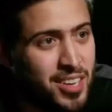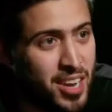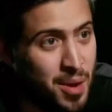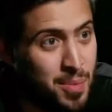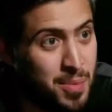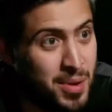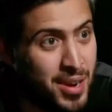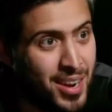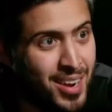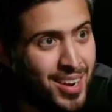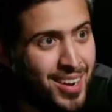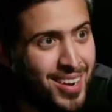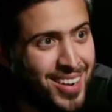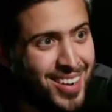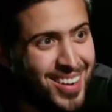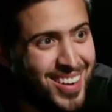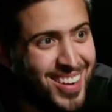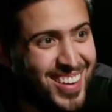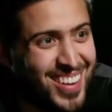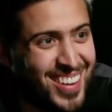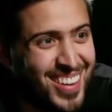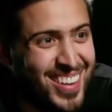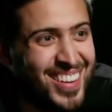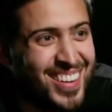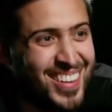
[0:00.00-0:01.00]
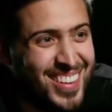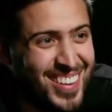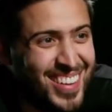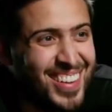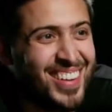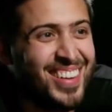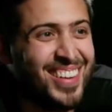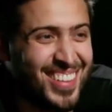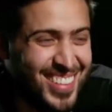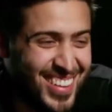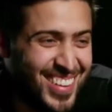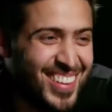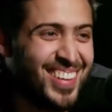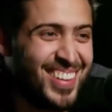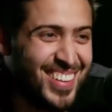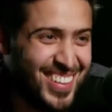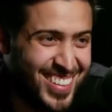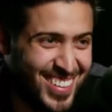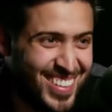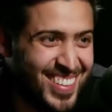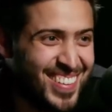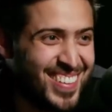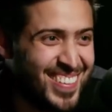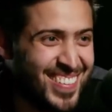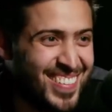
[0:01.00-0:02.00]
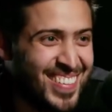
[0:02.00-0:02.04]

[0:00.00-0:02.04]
se llama? Se llama El último vagón.